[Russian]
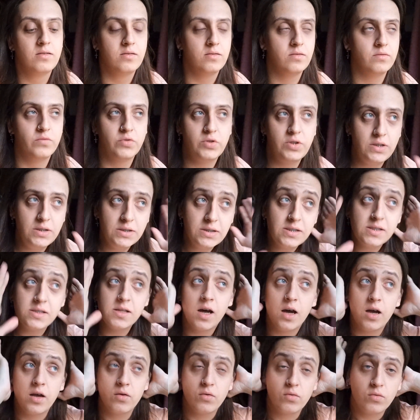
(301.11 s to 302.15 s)
Вот не
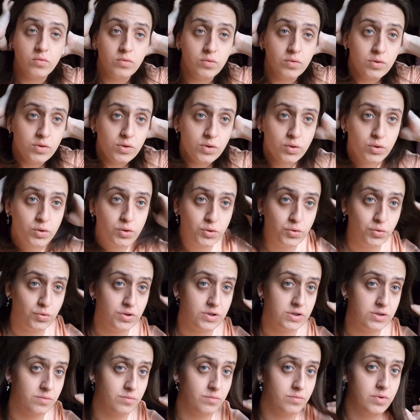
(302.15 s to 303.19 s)
знаю, кто
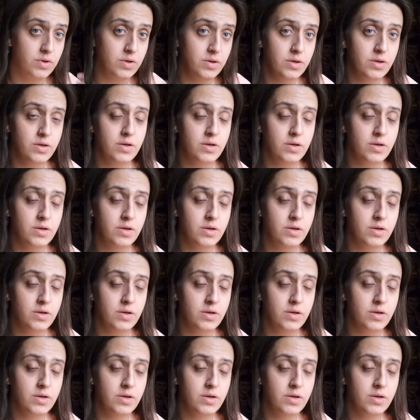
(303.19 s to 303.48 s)
этим